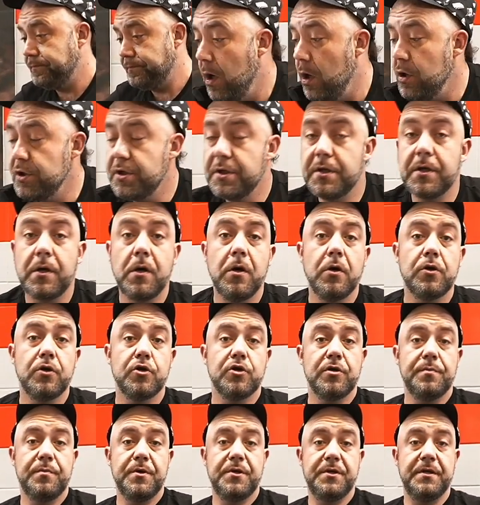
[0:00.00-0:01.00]
Chodzi tylko o to,
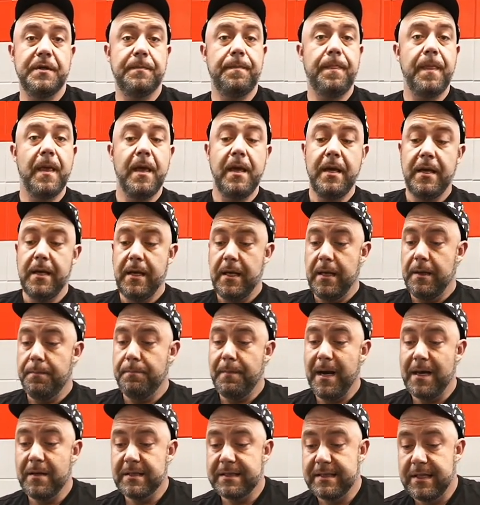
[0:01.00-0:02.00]
żebyście
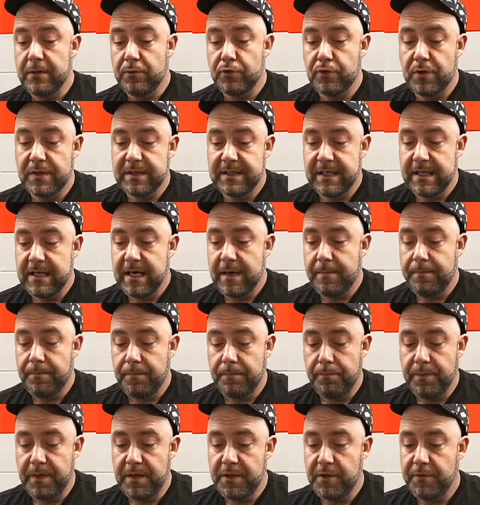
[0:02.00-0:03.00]
mając te urządzenia
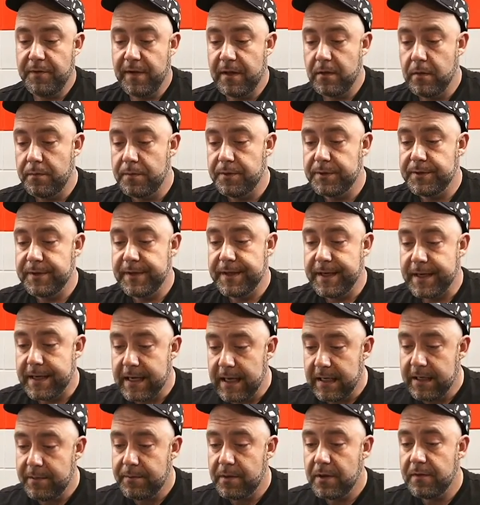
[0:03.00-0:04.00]
byli świadomi, że trzeba je
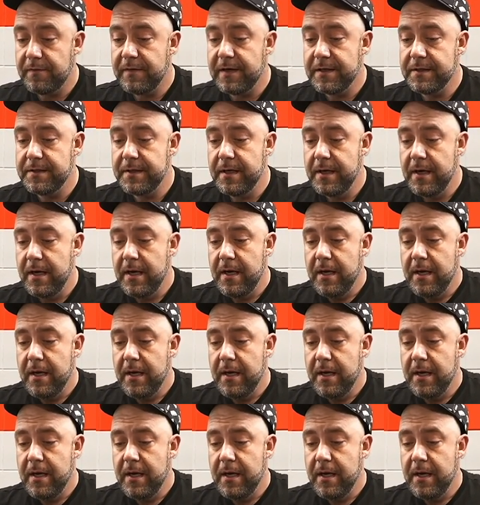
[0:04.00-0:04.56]
kalibrować